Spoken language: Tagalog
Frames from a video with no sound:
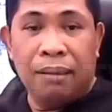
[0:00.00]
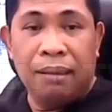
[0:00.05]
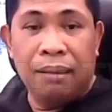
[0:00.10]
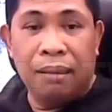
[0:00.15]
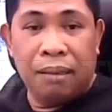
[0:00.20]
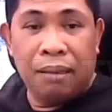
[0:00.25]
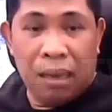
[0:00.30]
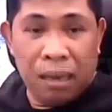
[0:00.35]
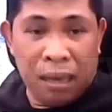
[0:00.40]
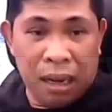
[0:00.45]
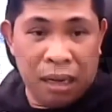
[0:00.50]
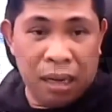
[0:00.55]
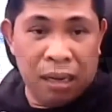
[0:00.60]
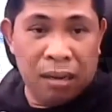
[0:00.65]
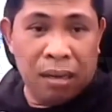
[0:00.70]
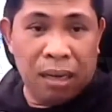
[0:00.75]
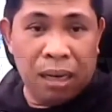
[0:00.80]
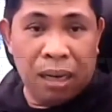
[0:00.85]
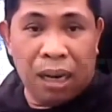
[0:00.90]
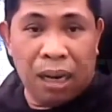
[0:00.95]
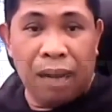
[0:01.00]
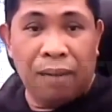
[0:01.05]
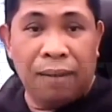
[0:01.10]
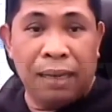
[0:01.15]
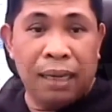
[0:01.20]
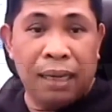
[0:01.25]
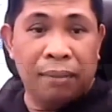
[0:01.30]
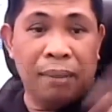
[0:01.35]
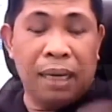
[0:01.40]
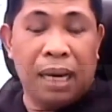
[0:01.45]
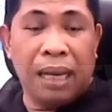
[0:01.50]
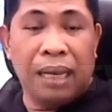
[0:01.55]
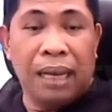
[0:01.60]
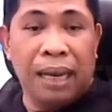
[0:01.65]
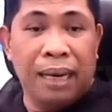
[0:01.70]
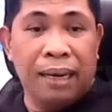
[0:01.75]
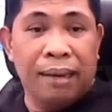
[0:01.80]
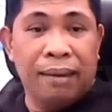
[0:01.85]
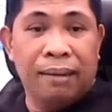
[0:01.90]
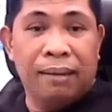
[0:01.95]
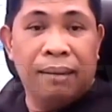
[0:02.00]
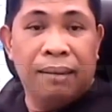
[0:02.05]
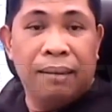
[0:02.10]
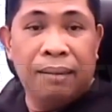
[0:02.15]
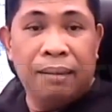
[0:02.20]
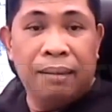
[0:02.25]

O, tingnan ninyo yung ginagawa ng mga yellow.